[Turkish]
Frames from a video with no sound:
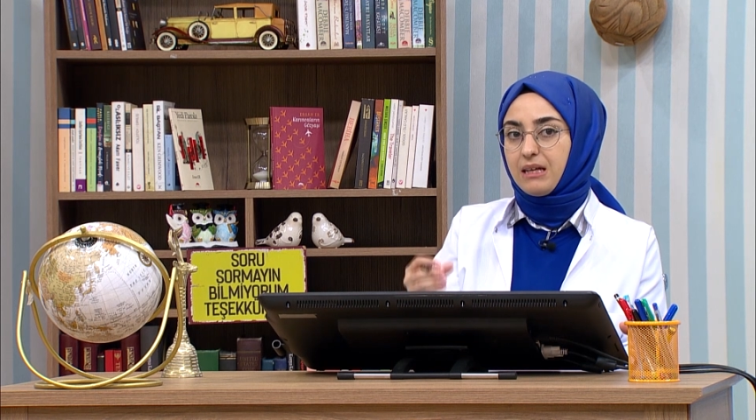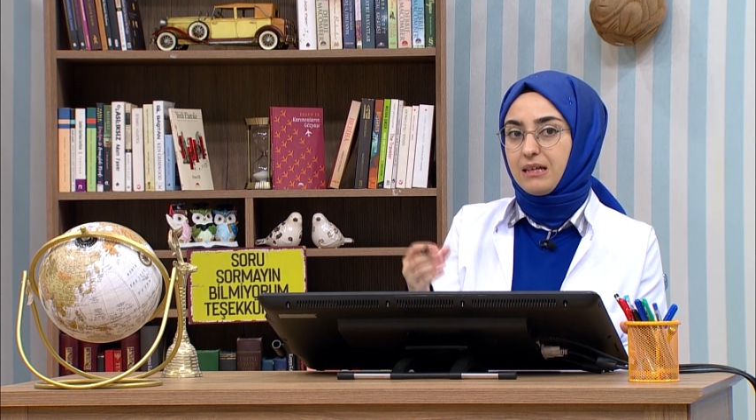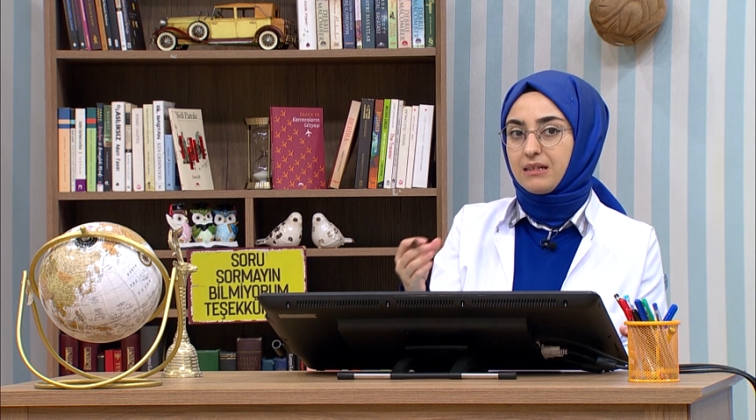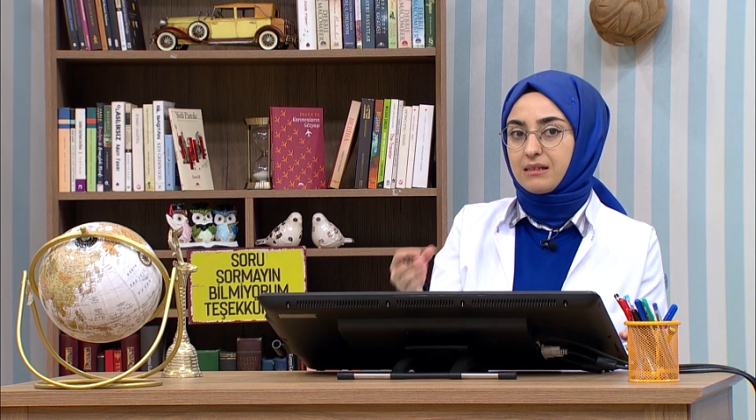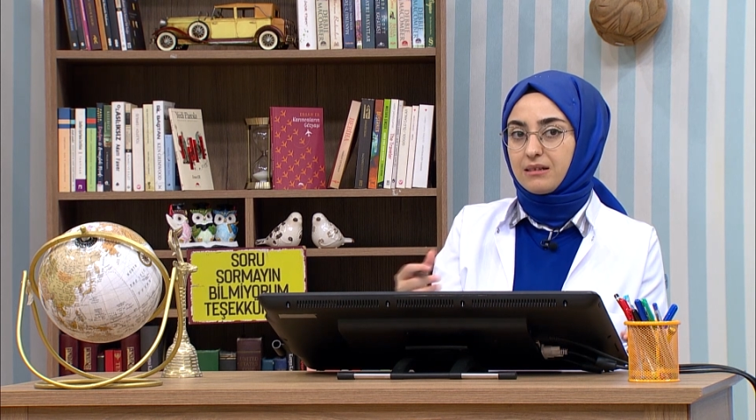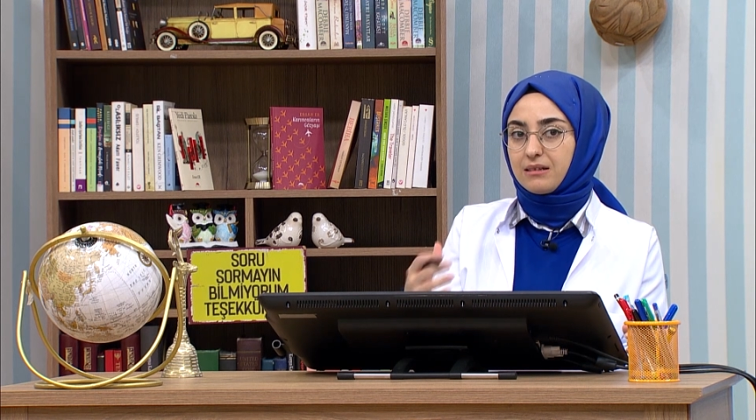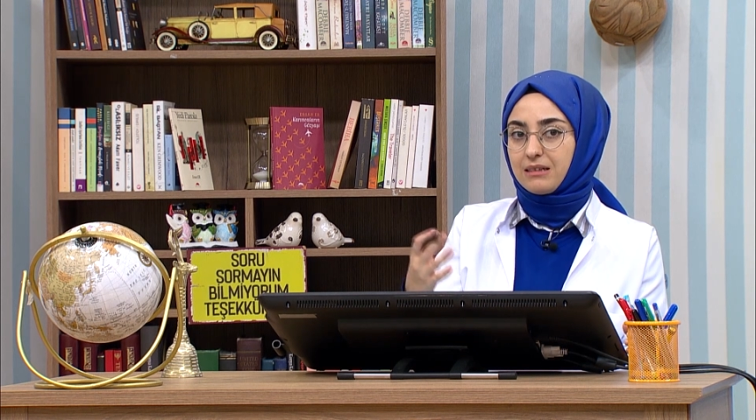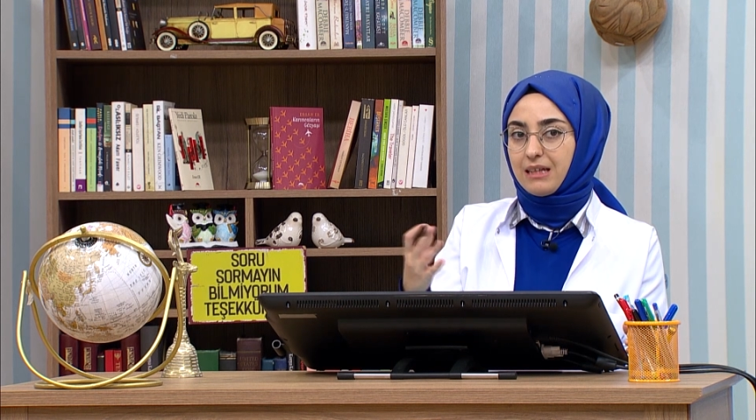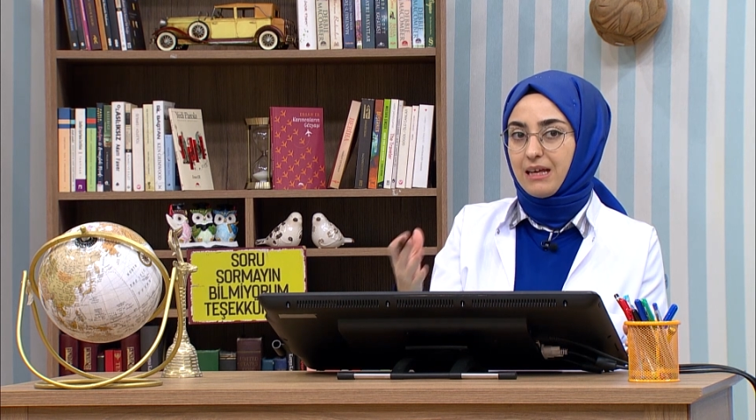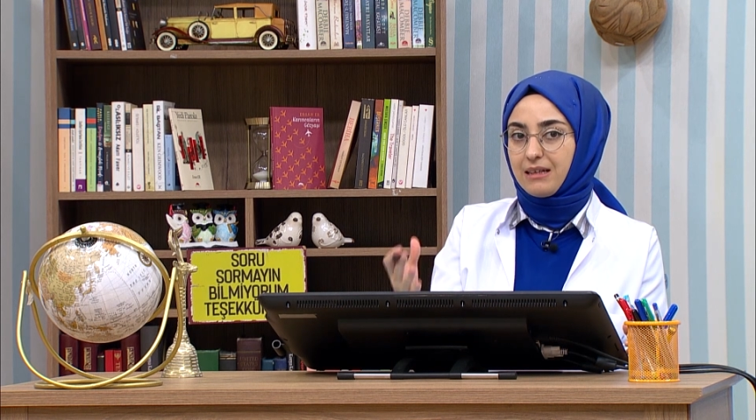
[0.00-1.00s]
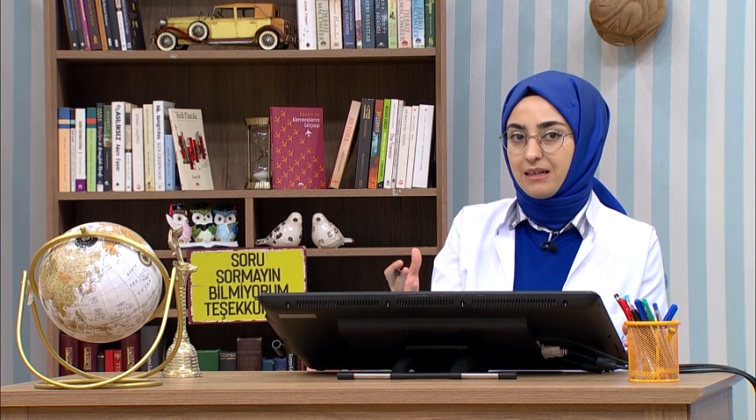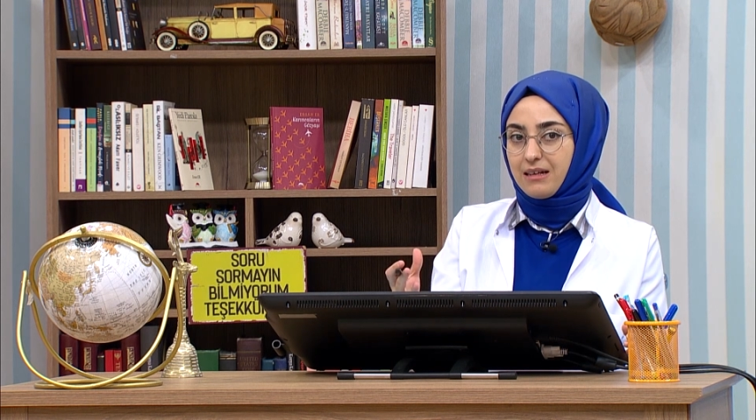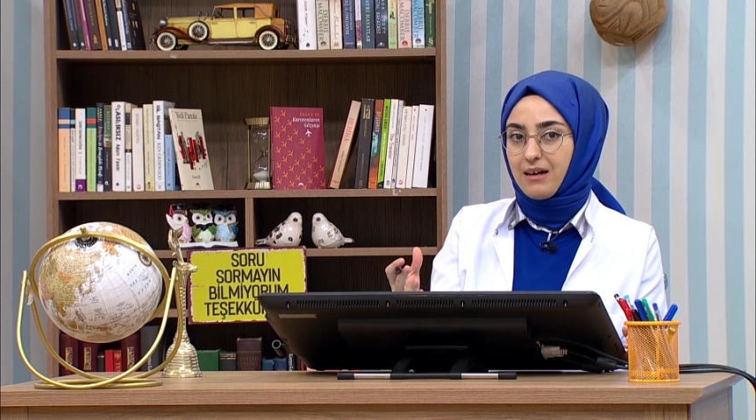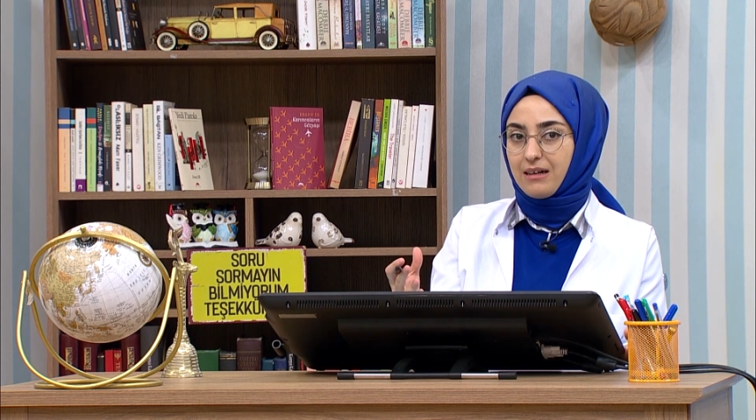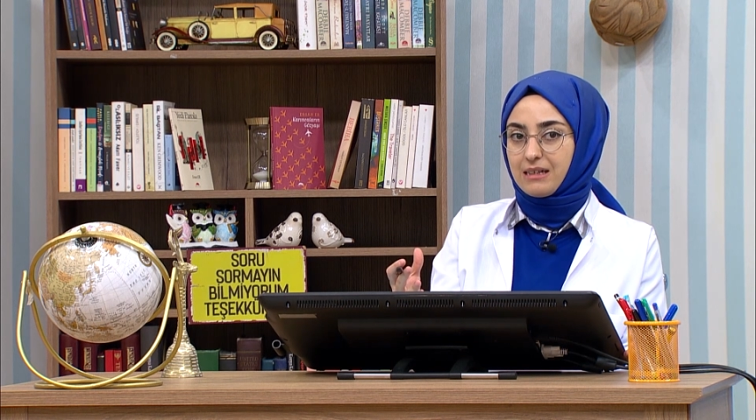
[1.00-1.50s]
insanın kendi
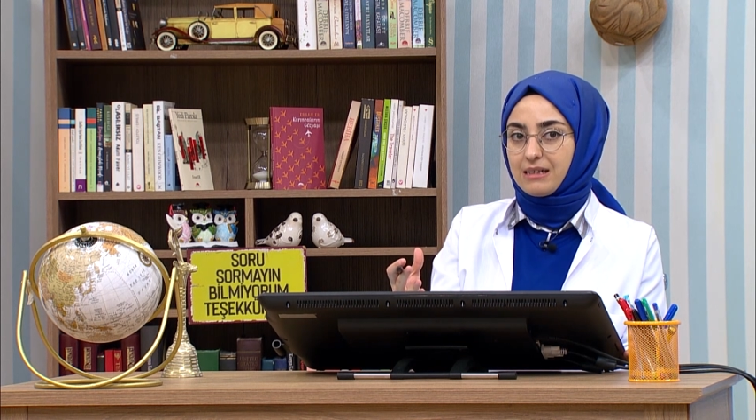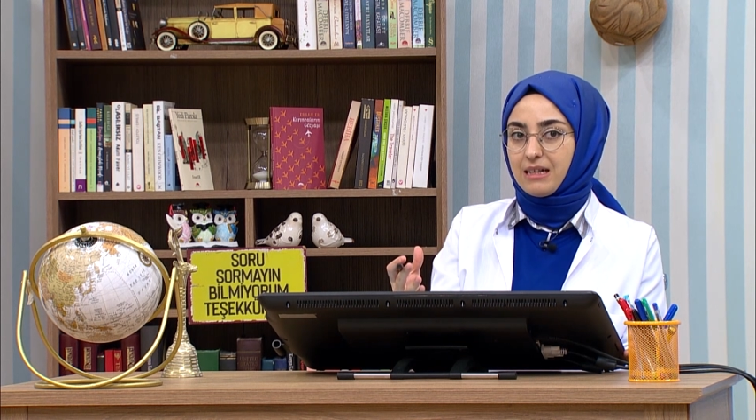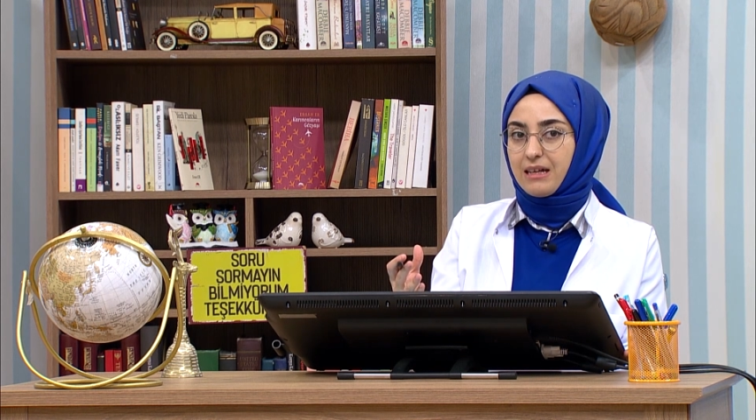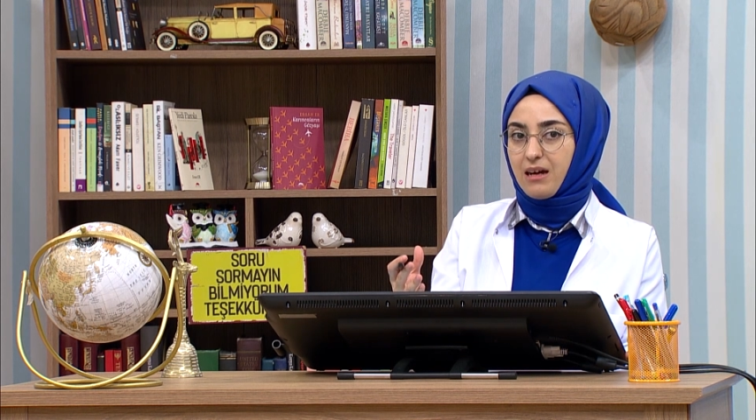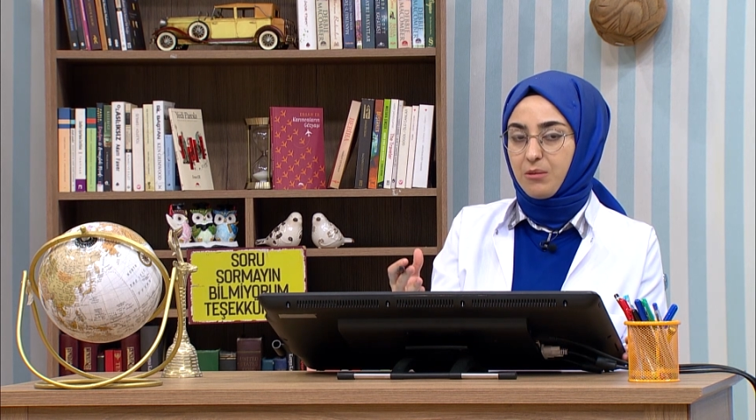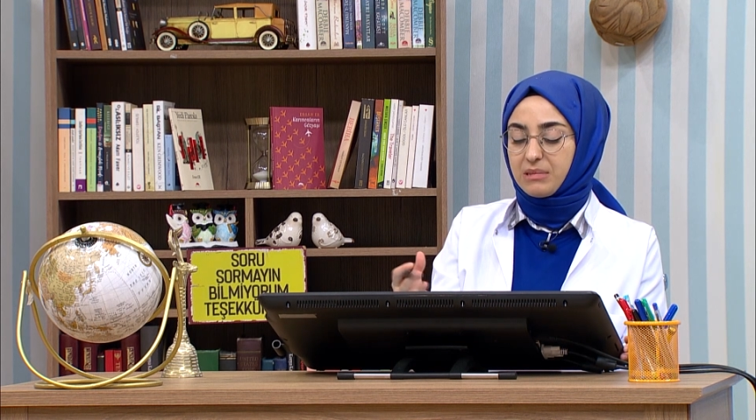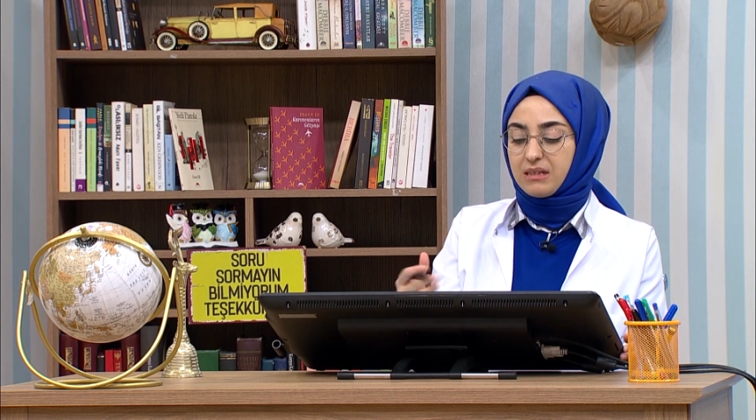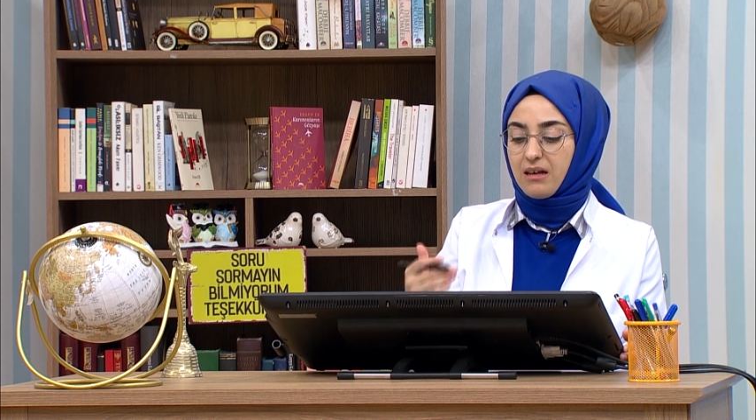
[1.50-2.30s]
iradesiyle yaptığı